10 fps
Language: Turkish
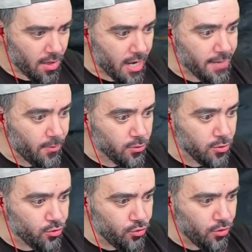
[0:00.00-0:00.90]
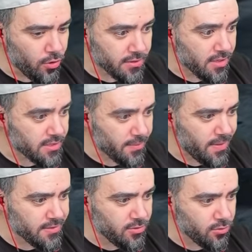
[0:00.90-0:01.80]
Araba orada duruyor. Takta mı
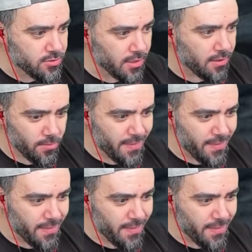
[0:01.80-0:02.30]
attı yoksa?